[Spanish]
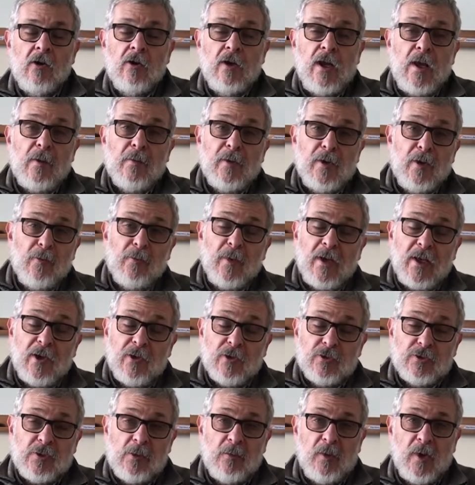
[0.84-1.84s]
Hola, mi nombre es
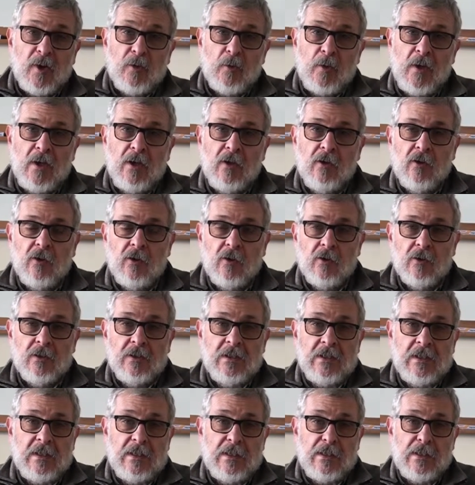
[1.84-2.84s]
José Paruelo
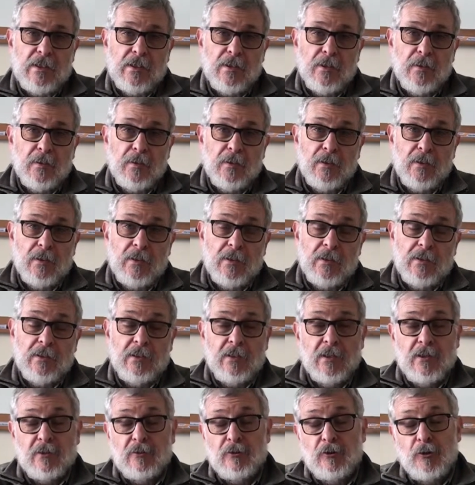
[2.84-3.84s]

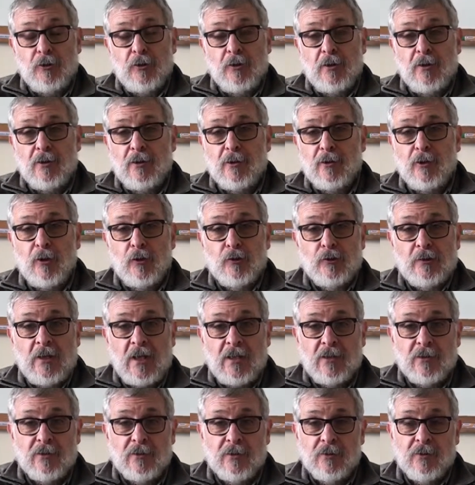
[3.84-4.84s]
y, estoy
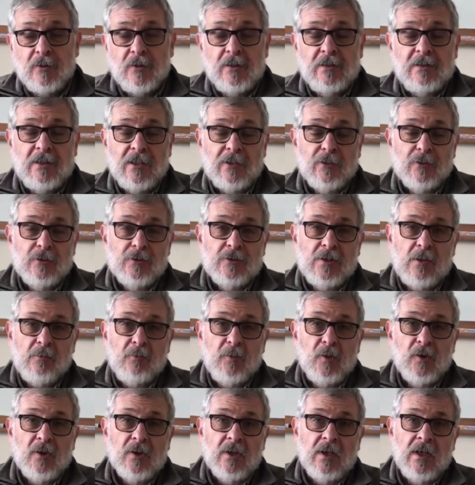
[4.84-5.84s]
contando estas cosas
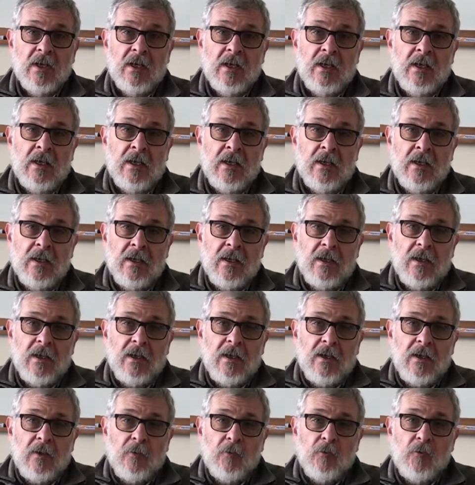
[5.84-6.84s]
porque
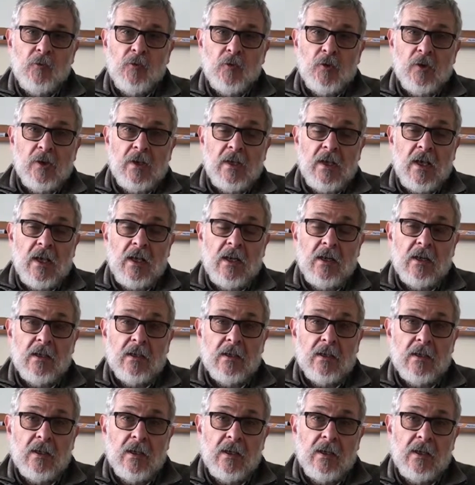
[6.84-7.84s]
fui
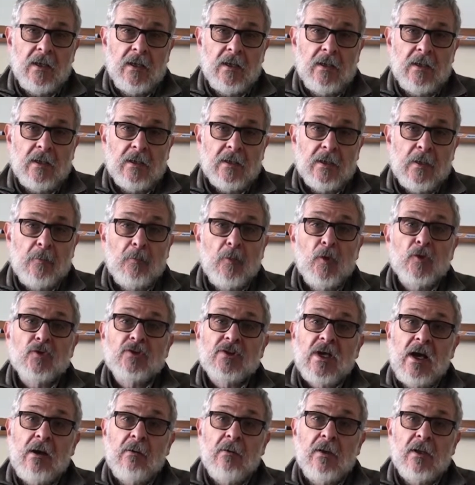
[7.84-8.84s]
el,
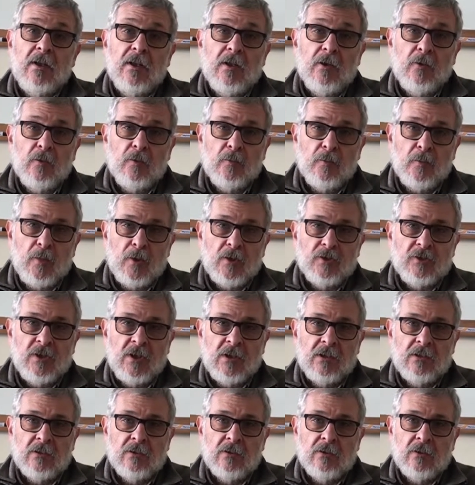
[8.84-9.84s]
responsable de un
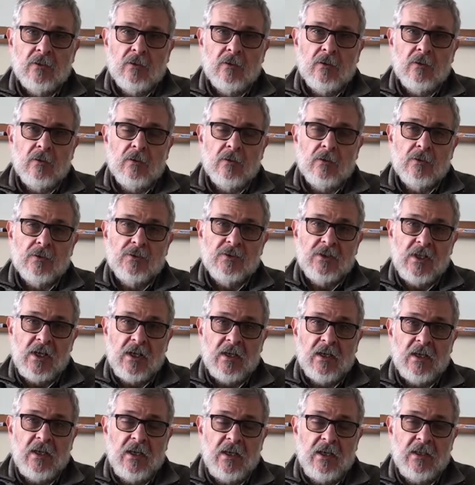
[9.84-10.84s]
proyecto
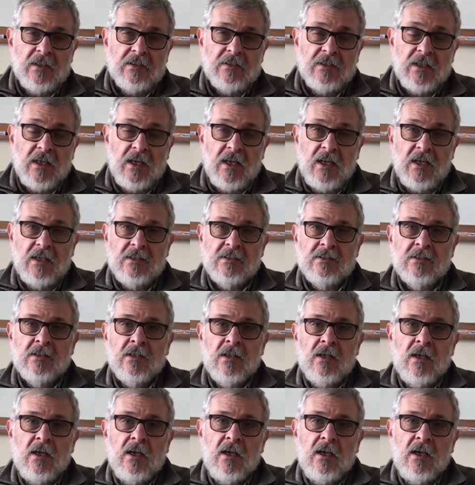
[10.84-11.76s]
CRN3,